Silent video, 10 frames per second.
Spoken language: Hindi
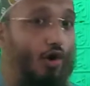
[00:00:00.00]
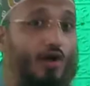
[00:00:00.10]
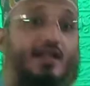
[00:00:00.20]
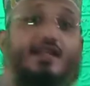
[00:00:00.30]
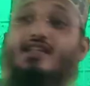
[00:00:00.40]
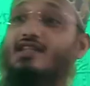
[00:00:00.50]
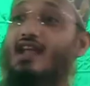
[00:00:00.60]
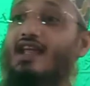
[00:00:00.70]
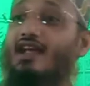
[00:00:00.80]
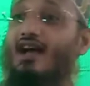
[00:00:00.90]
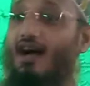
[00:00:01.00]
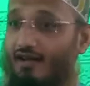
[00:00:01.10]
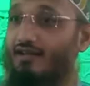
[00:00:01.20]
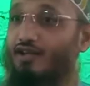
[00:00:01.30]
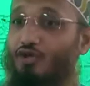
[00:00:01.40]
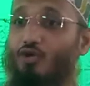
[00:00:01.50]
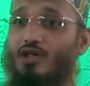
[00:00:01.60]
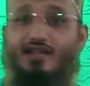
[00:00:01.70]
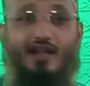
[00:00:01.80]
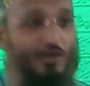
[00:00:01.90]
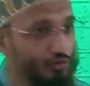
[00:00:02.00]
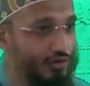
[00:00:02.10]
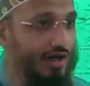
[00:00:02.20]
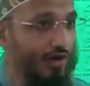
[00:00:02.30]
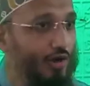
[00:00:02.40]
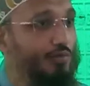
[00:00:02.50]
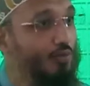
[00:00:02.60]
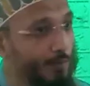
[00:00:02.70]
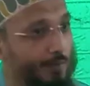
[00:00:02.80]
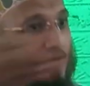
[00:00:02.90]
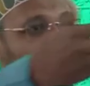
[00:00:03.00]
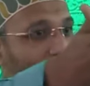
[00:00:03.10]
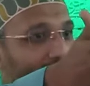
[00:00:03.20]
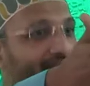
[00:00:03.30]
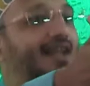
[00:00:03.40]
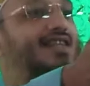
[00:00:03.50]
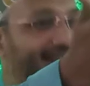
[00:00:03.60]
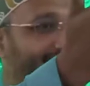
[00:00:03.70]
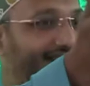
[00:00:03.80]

और किसी से नहीं कहा क्यों इसलिए कि दूसरा कोई मुंह पर जवाब देगा चल जा